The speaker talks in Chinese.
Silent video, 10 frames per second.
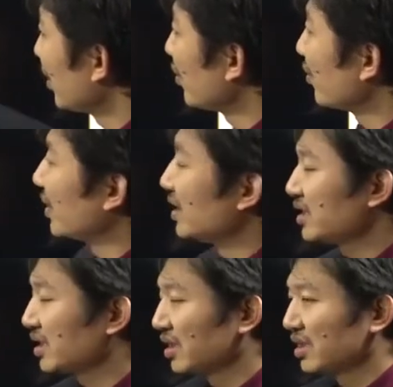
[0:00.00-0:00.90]
于文
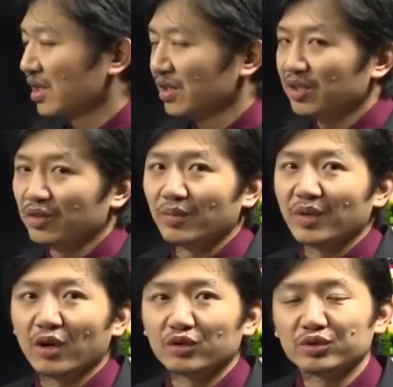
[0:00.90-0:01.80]
辞的这样一种
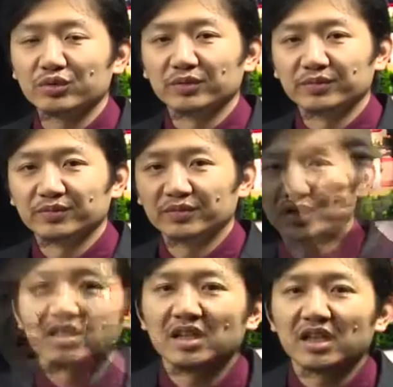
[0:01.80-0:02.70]
描述。
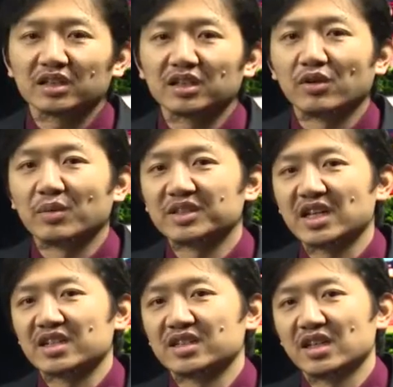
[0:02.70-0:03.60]
今天的课我们
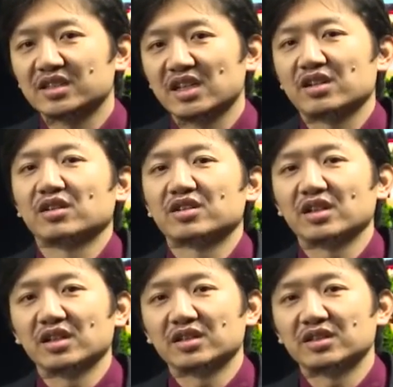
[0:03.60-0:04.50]
暂时先介绍到这里，
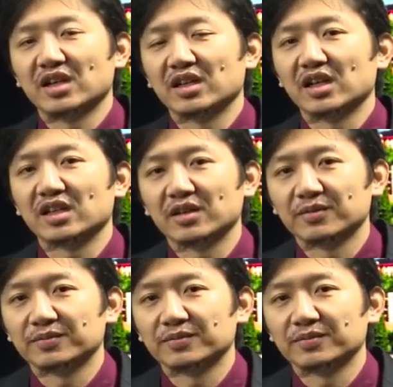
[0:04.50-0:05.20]
谢谢大家。